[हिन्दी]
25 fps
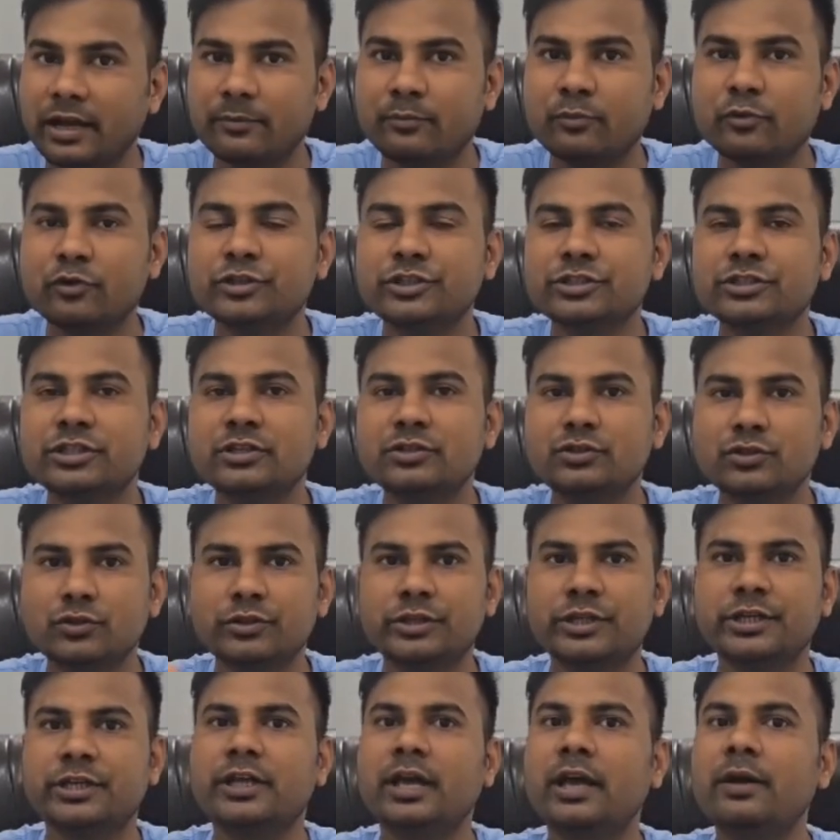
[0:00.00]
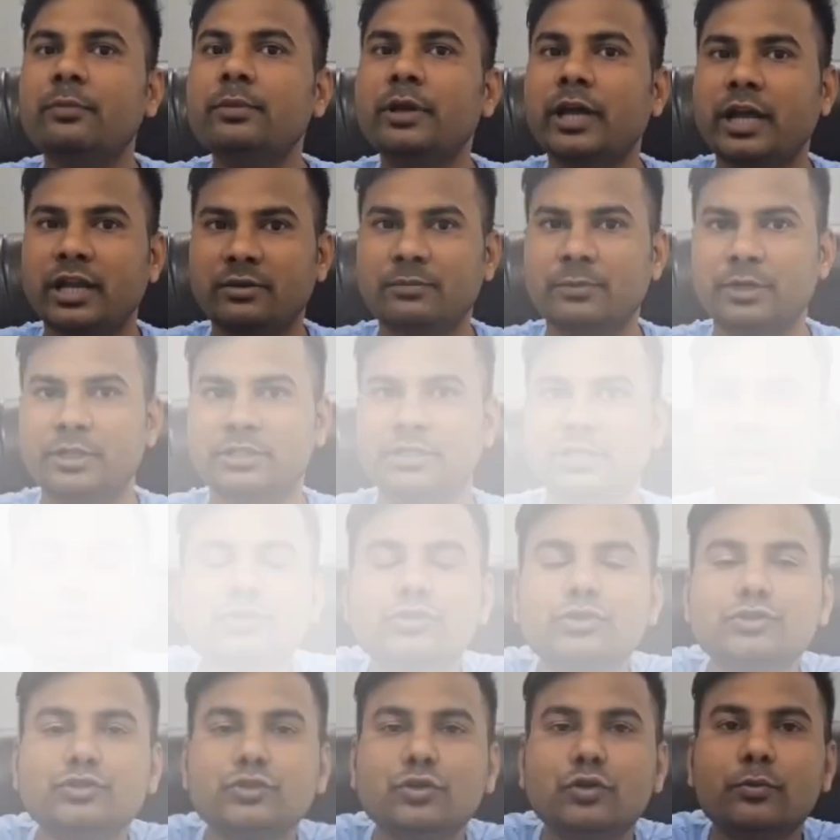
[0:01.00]
पोजीशन जो दे रहे हैं हम नाइन मंथ के
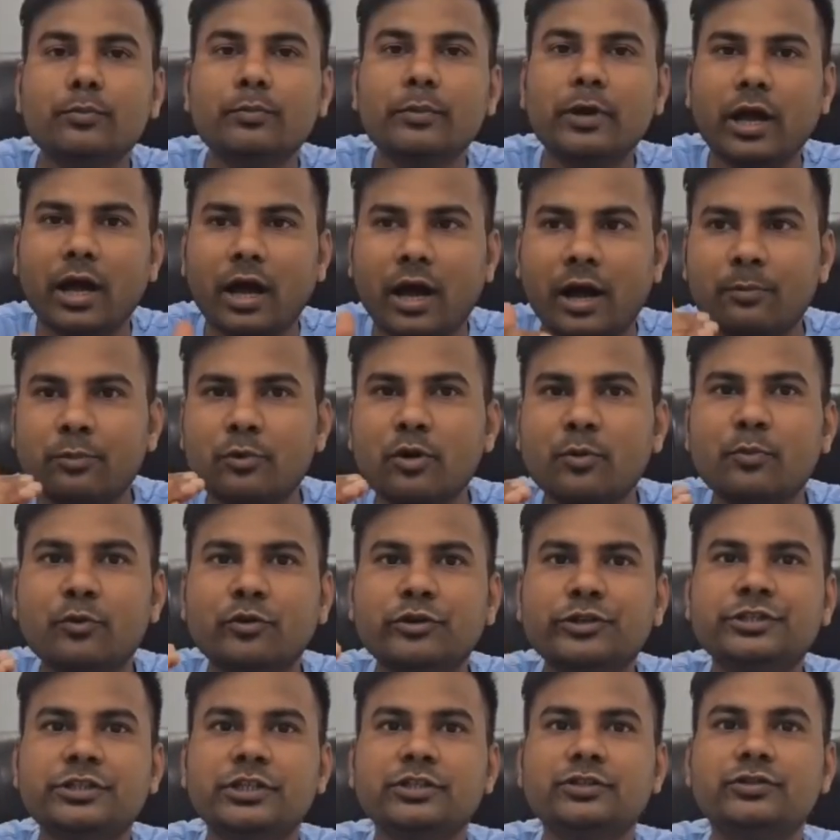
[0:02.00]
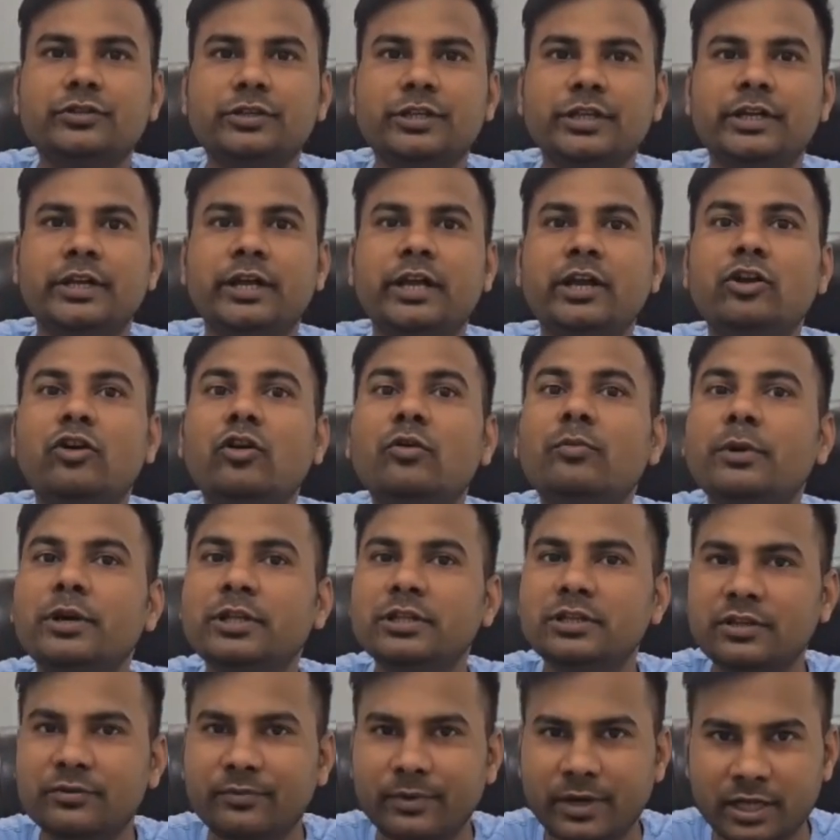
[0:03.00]
दोस्तों जो आपको पोजीशन जो दे रहे हैं नौ
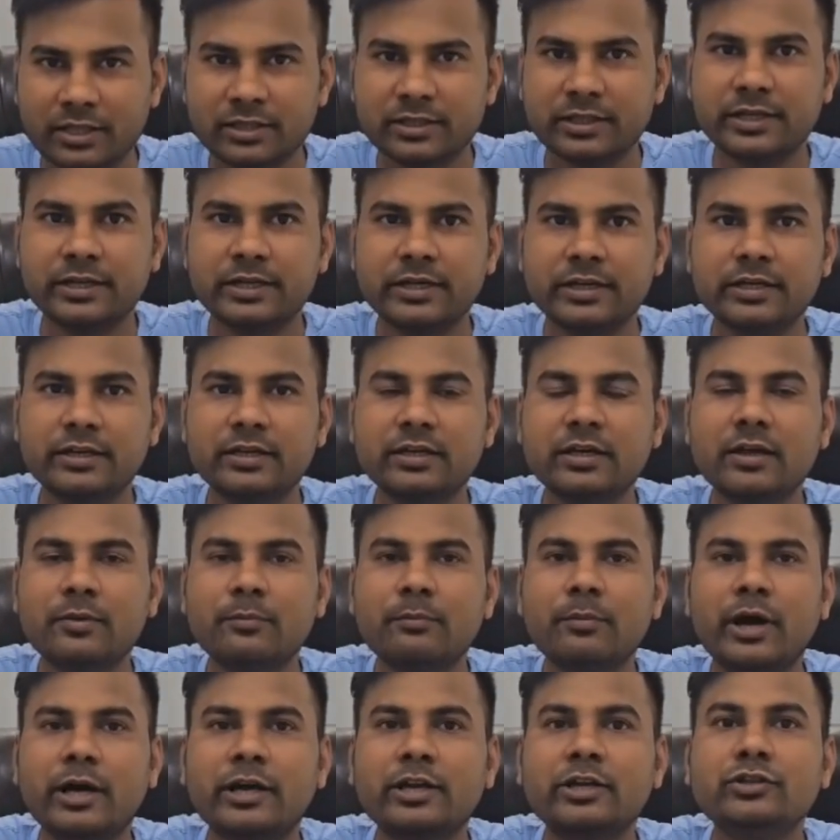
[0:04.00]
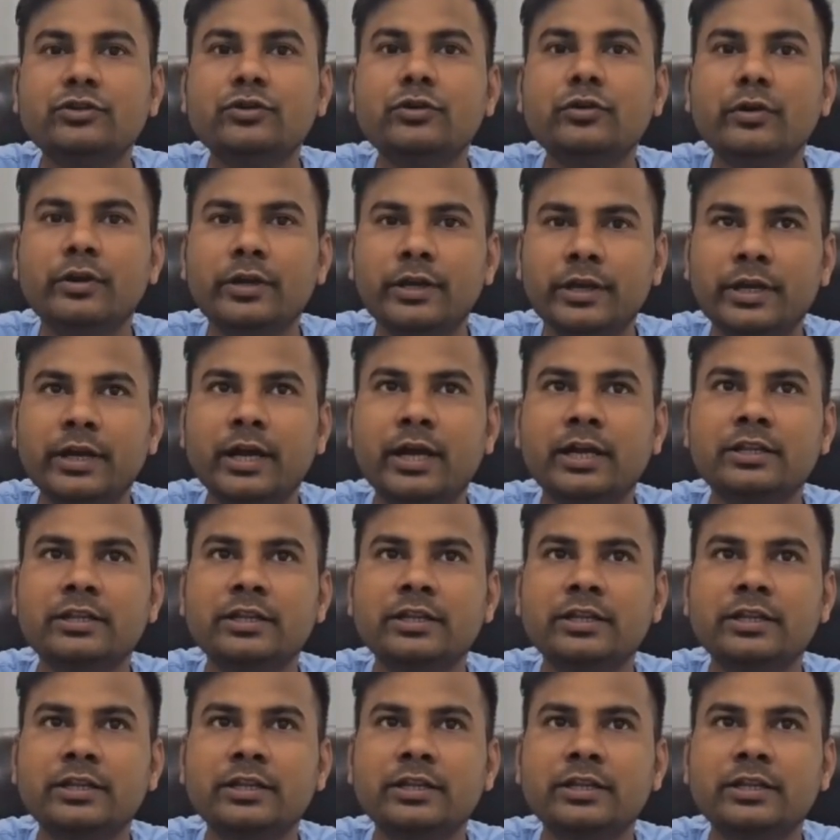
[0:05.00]
मंथ बाद दे रहे हैं बाकी जो ए